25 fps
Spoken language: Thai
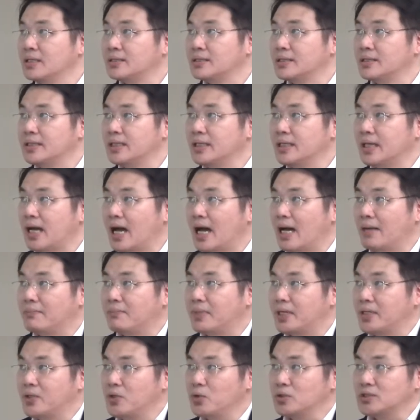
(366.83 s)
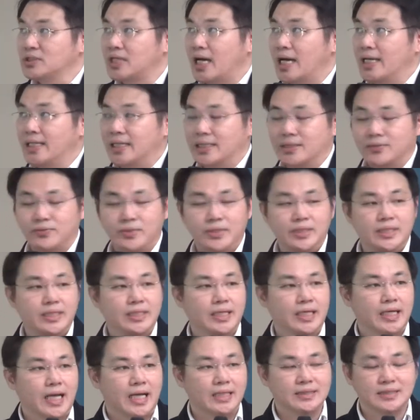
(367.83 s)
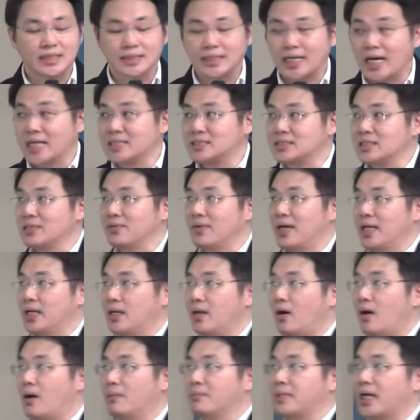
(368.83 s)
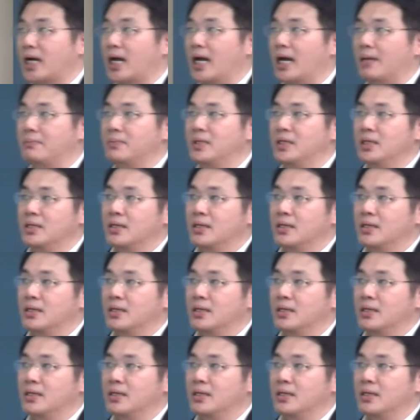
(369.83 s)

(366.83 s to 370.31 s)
ทีนี้การประยุกต์ใช้นาโนเทคโนโลยีในการจัดการสิ่งแวดล้อมนะครับ